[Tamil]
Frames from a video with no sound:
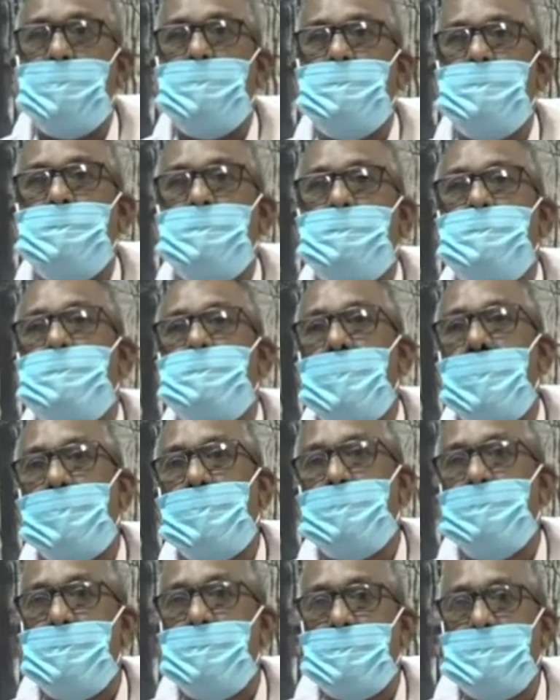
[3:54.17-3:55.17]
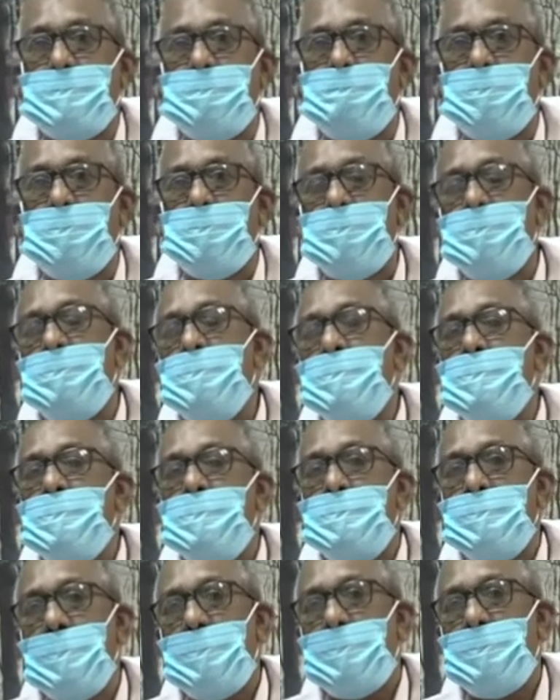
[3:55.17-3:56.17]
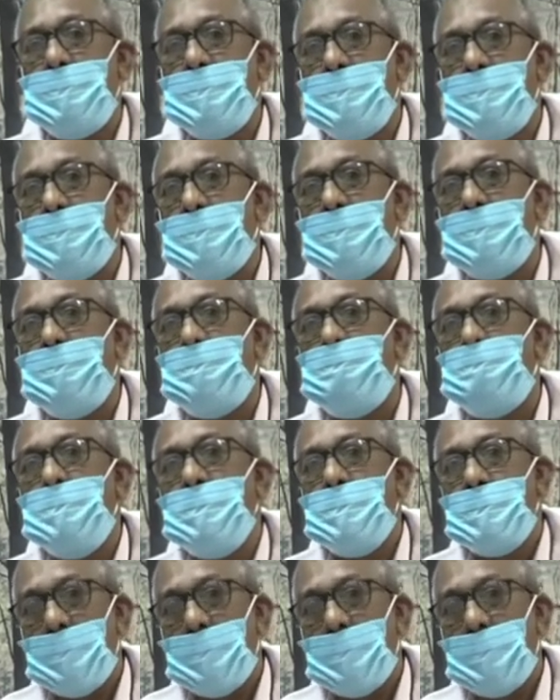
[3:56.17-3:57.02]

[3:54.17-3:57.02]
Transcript: இது தாக்குதல் இருக்கும்போது நாங்கள்